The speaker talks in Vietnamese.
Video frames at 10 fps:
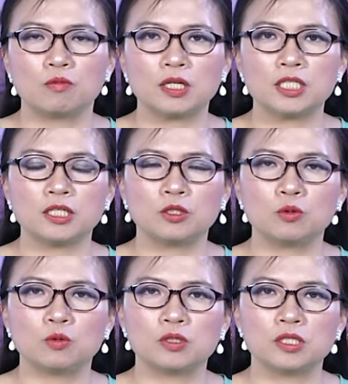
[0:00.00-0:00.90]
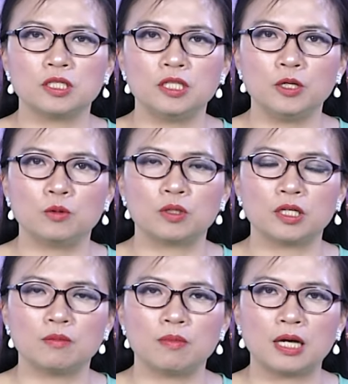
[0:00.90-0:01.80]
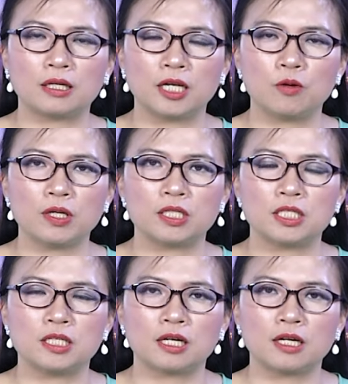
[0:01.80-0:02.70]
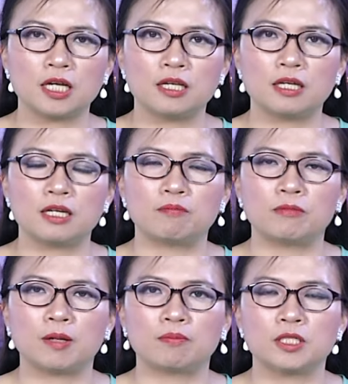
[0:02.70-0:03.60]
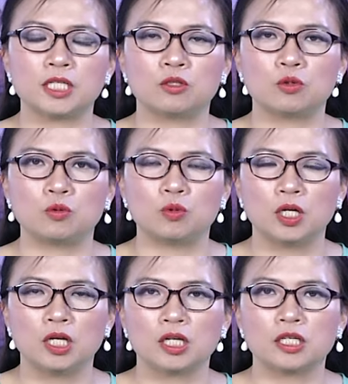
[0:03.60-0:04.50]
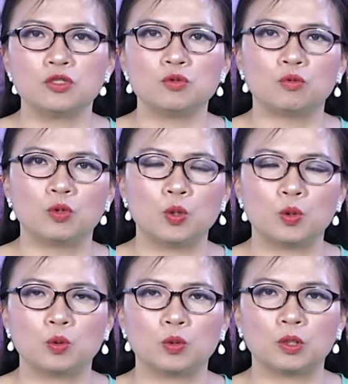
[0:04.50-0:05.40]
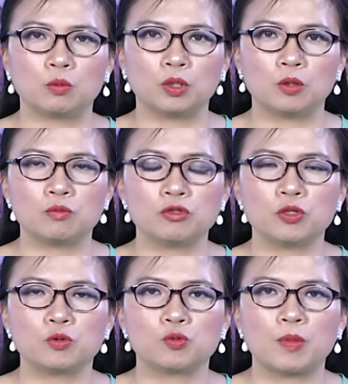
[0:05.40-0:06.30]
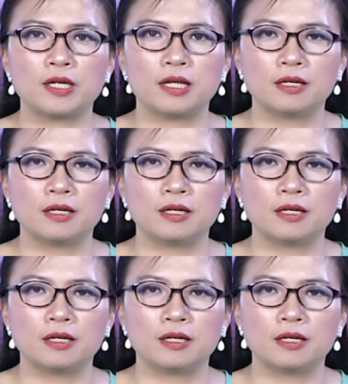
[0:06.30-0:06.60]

cũng đã tranh thủ giới thiệu cái bản kế hoạch chiến thắng này là nhằm tranh thủ cái sự ủng hộ của tổng thống Joe